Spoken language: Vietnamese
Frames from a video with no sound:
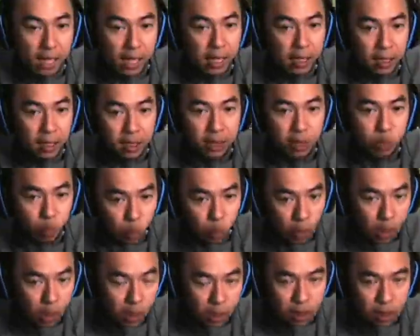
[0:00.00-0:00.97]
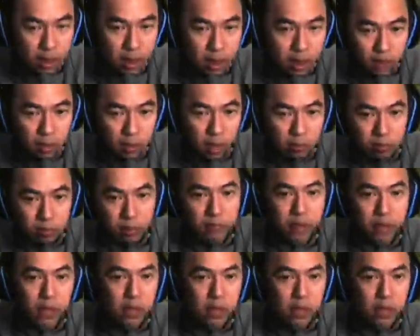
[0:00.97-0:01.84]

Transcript: làng lên này, cứ ú ớ rồi cứ khóc lóc.